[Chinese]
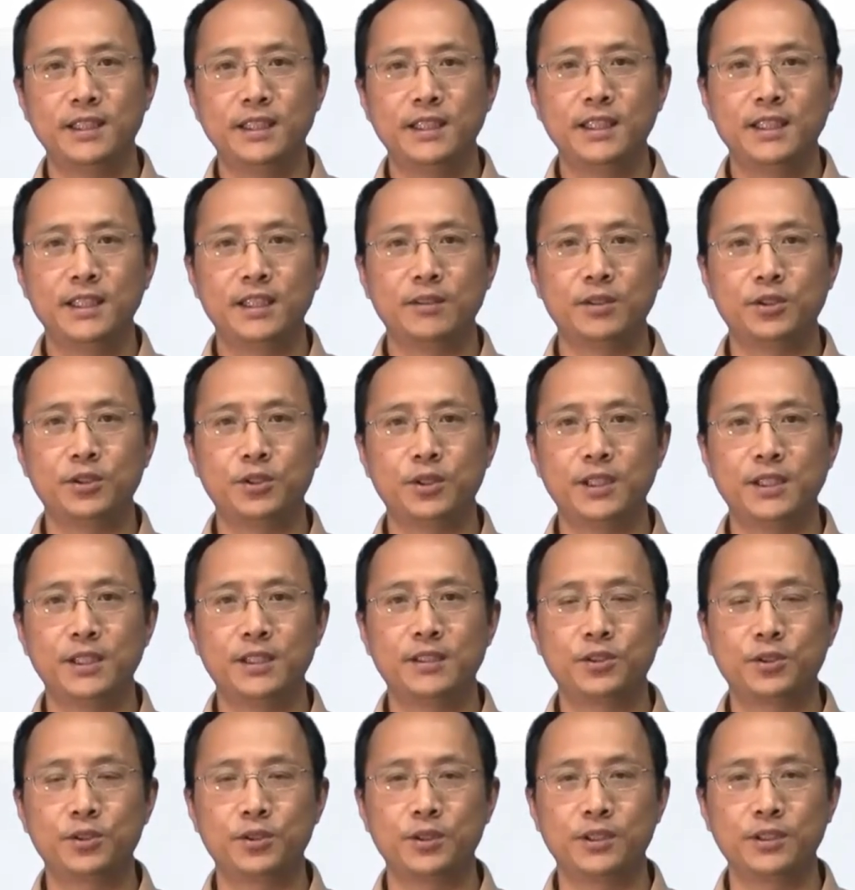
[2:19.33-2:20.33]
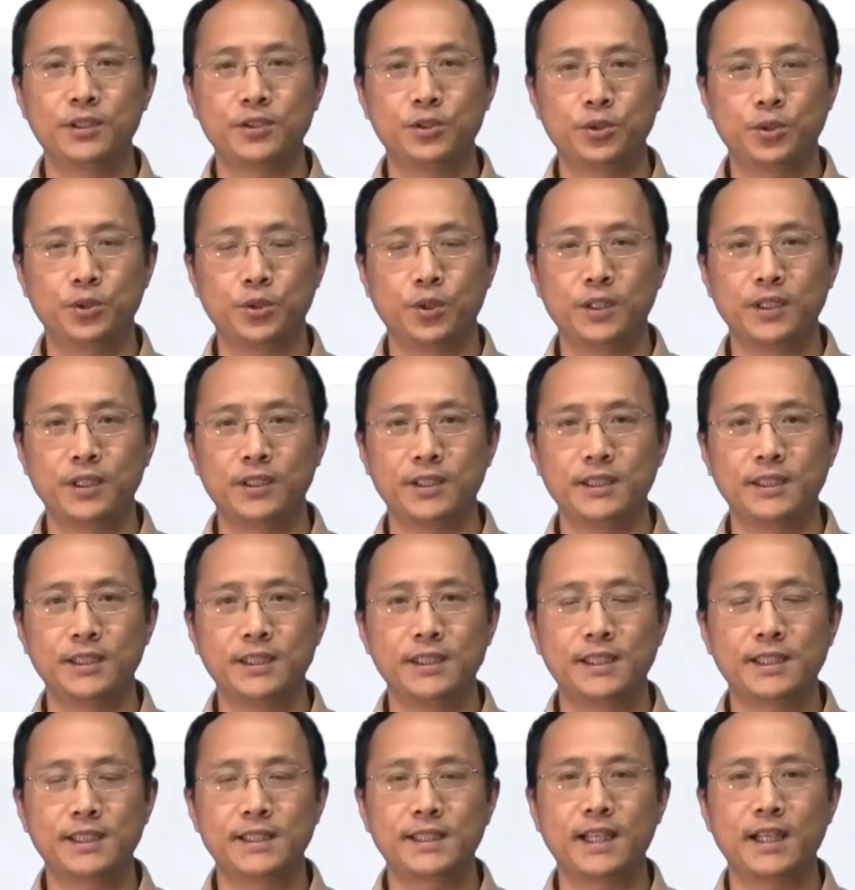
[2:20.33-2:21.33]
那么，所以呢，所所有的这些
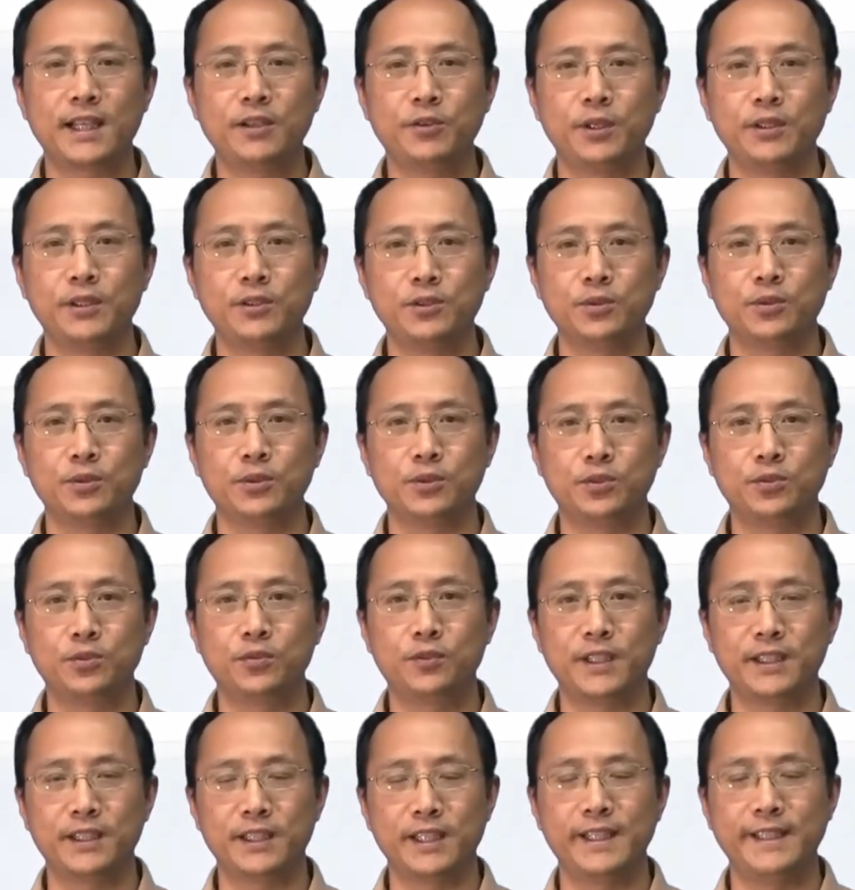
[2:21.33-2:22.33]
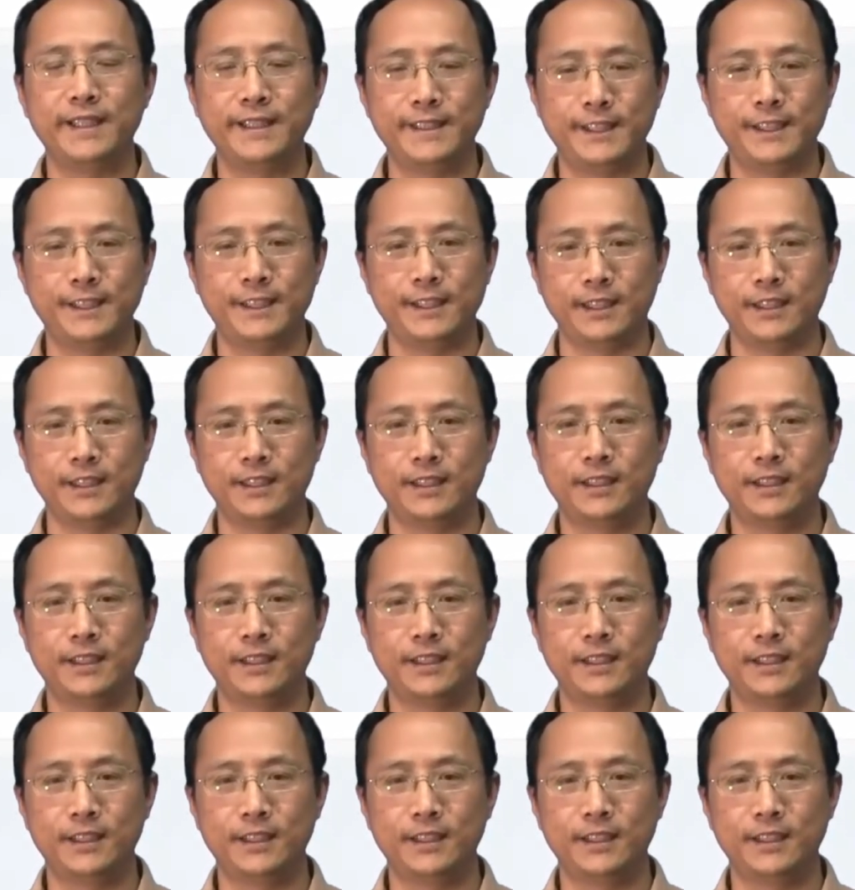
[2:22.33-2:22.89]
三元组放在一起。